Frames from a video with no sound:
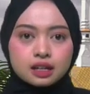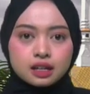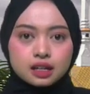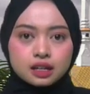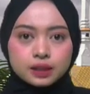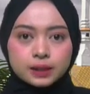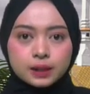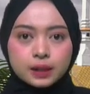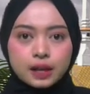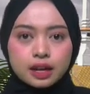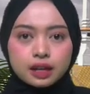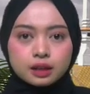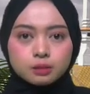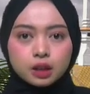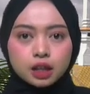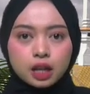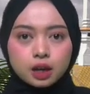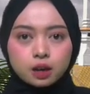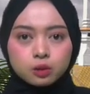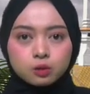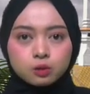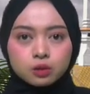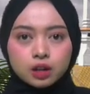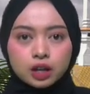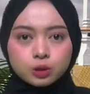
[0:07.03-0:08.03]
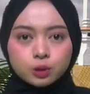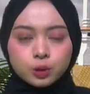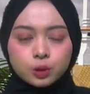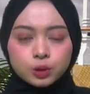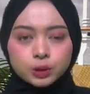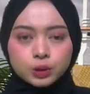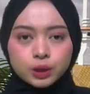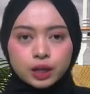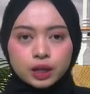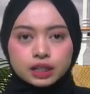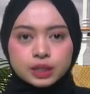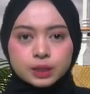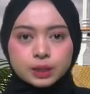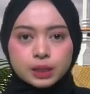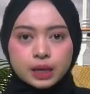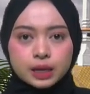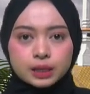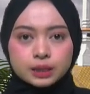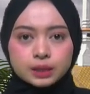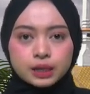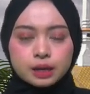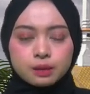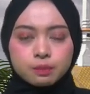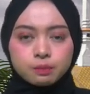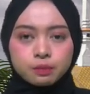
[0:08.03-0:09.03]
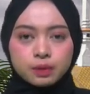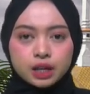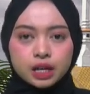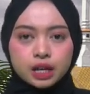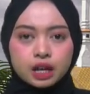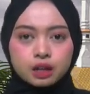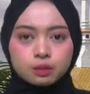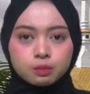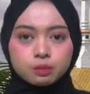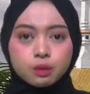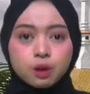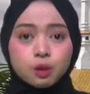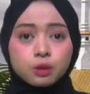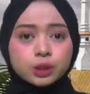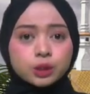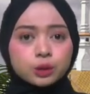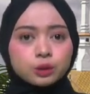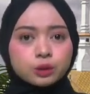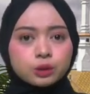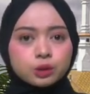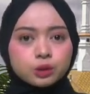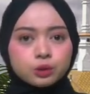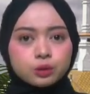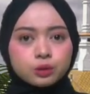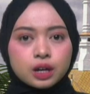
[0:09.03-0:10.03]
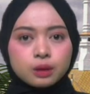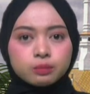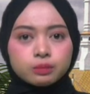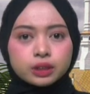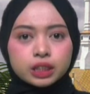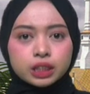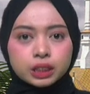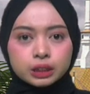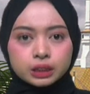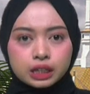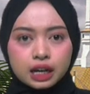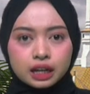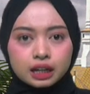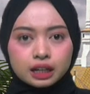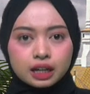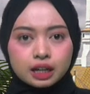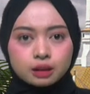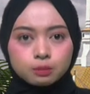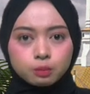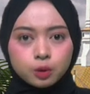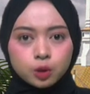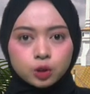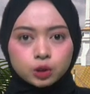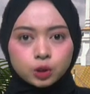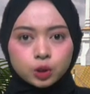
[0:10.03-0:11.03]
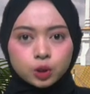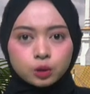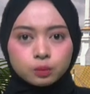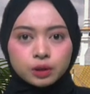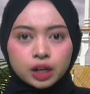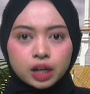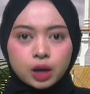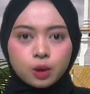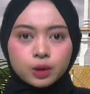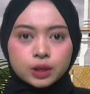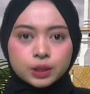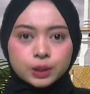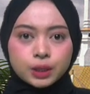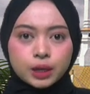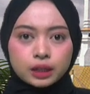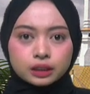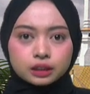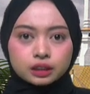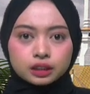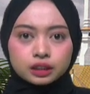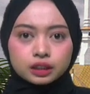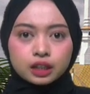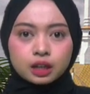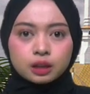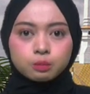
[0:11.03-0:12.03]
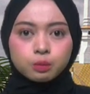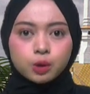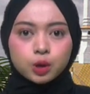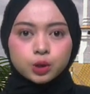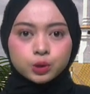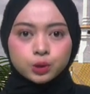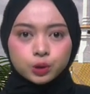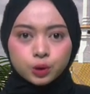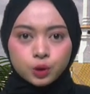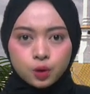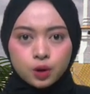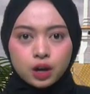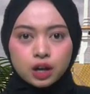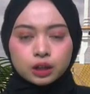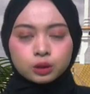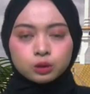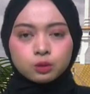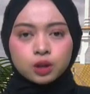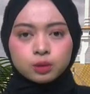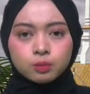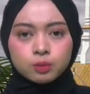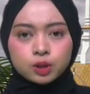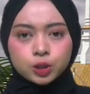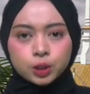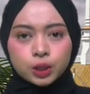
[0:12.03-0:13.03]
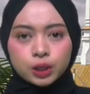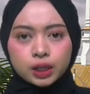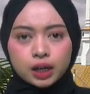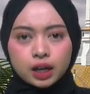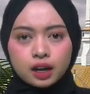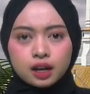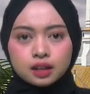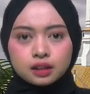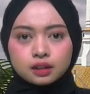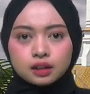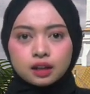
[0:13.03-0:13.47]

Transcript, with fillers: Selain melakukan sosialisasi, pihak Bawaslu juga menyediakan pojok pengawasan dan posko aduan masyarakat